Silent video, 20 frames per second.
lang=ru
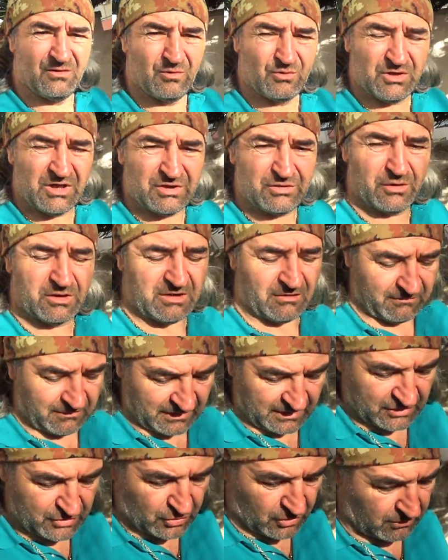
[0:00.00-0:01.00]
Уже что-то
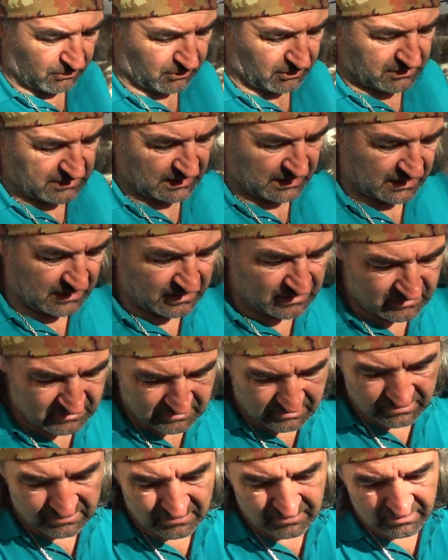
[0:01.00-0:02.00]
вырисовывается, да?
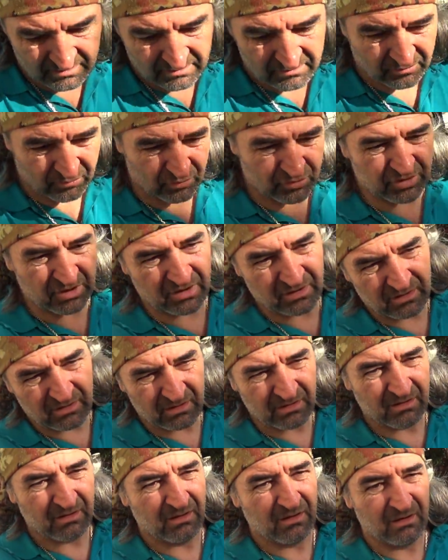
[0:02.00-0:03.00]
Уже
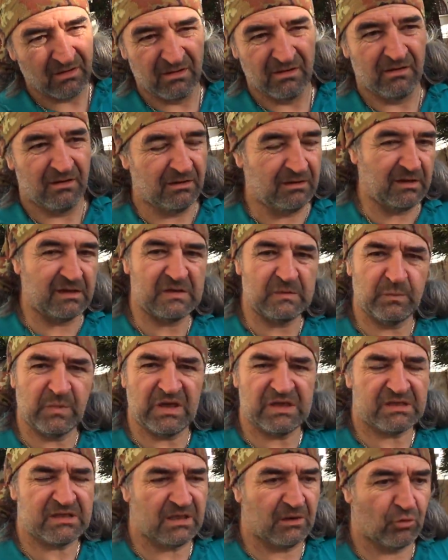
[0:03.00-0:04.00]
есть
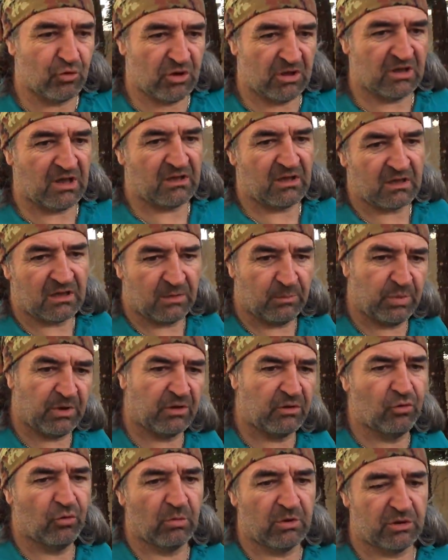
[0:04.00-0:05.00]
место, и уже надо теперь
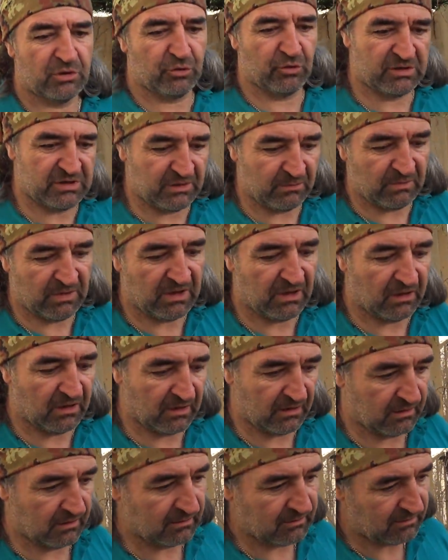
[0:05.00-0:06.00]
думать, что с ним
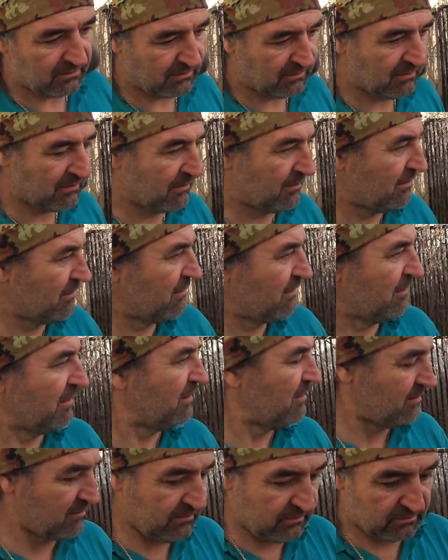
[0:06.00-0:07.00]
делать.
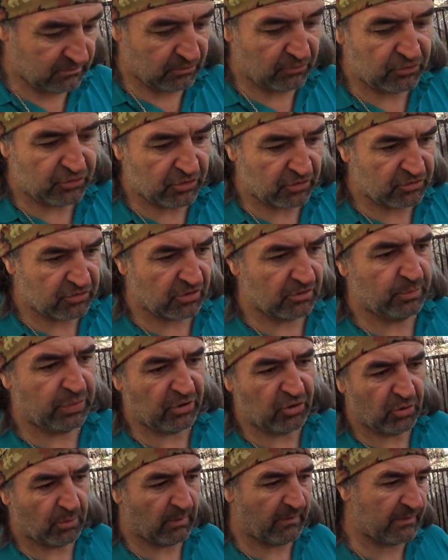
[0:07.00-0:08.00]
Ну ничего, что-нибудь
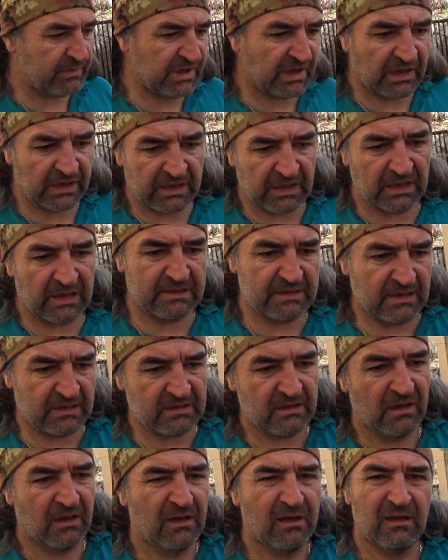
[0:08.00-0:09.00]
придумаем. Вообще хотели
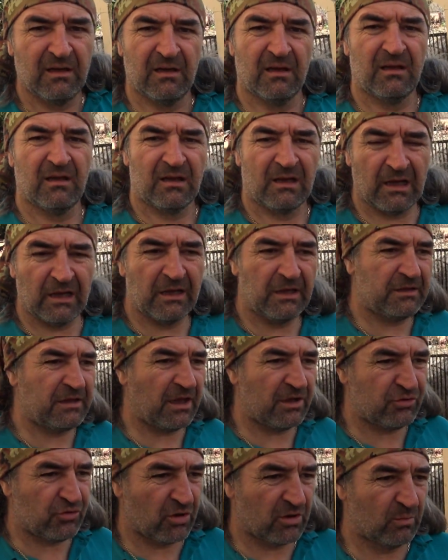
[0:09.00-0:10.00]
здесь для
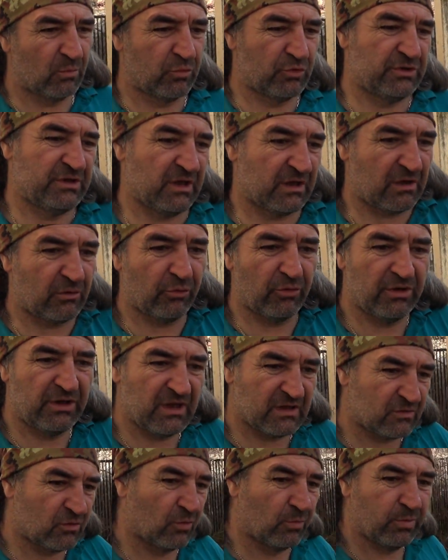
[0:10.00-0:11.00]
детей что-нибудь сделать, какую-нибудь
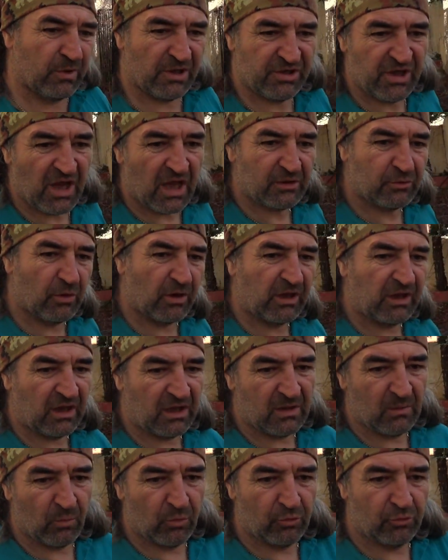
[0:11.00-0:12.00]
детскую площадку,
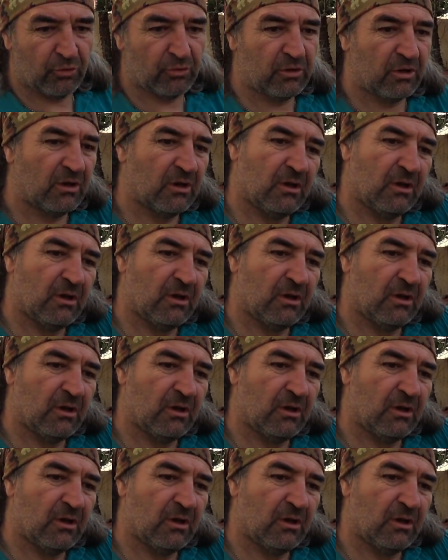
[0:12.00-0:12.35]
какие-нибудь тут